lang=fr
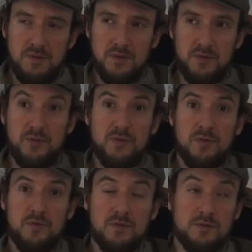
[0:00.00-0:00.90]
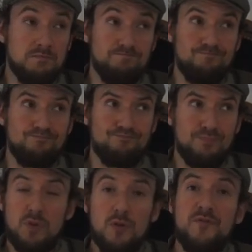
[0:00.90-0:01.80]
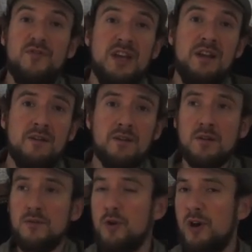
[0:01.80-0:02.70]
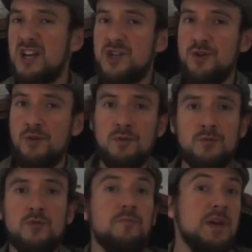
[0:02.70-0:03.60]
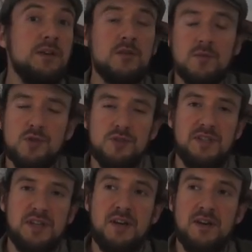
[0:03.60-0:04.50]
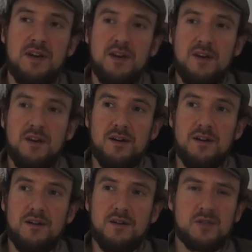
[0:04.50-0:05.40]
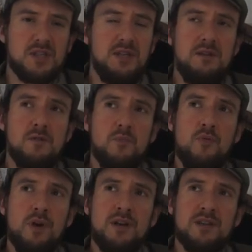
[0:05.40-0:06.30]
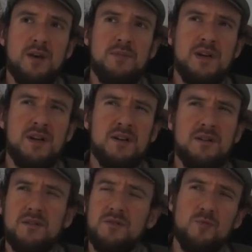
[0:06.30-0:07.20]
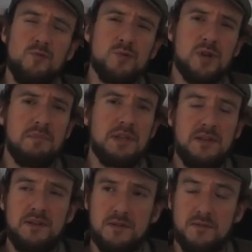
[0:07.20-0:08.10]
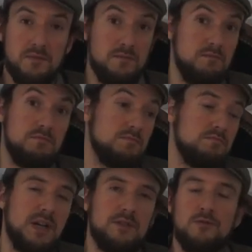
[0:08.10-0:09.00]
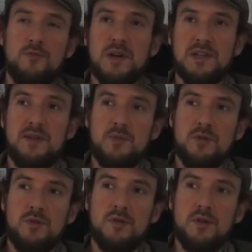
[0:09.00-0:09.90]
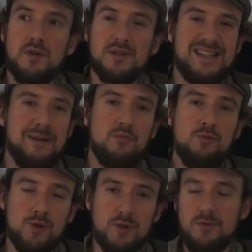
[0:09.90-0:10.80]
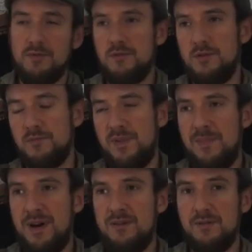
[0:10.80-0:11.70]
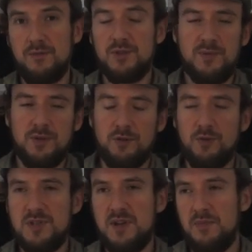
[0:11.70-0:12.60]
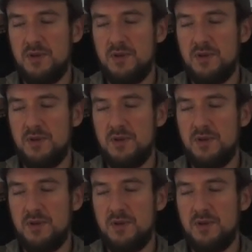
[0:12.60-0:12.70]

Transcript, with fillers: euh, de, de villes, de régions, de pays, comme je le disais, ce qui pourrait très bien nous embêter, partant du principe que ça bouge pas mal, notamment dans le deuxième